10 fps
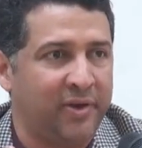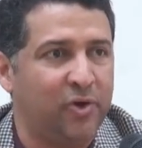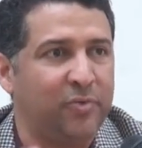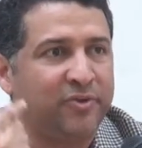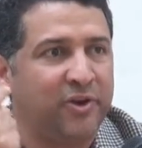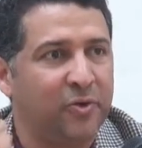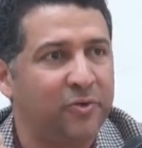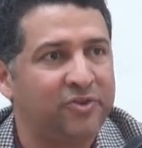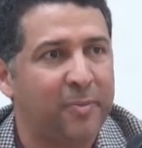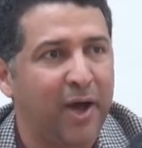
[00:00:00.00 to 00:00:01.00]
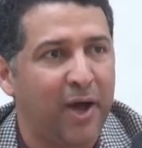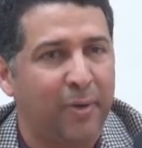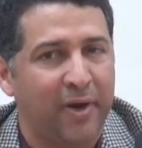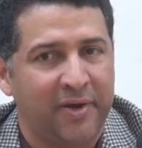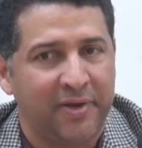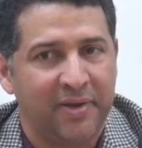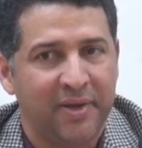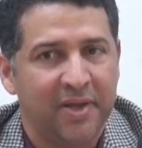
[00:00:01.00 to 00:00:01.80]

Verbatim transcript: كلهم يشكلون جماعه واحده.